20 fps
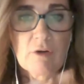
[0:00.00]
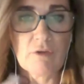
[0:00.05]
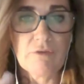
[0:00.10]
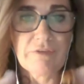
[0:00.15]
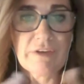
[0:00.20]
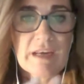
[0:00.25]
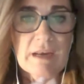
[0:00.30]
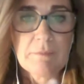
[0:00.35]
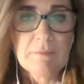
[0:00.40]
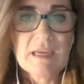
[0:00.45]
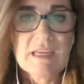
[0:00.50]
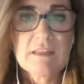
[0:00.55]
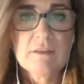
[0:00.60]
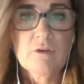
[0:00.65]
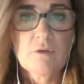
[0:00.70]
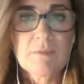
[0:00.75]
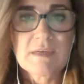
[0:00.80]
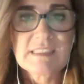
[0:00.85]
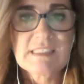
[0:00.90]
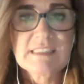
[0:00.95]

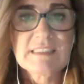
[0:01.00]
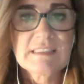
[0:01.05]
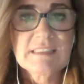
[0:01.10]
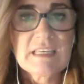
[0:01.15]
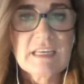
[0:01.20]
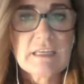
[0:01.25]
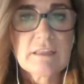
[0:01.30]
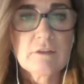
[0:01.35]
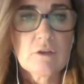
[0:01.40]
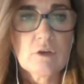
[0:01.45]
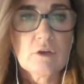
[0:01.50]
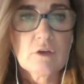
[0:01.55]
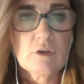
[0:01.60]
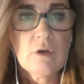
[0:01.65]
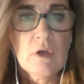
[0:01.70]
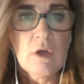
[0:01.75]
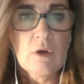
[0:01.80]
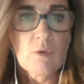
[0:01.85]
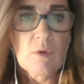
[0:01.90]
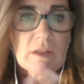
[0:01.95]
confinamiento más estricto,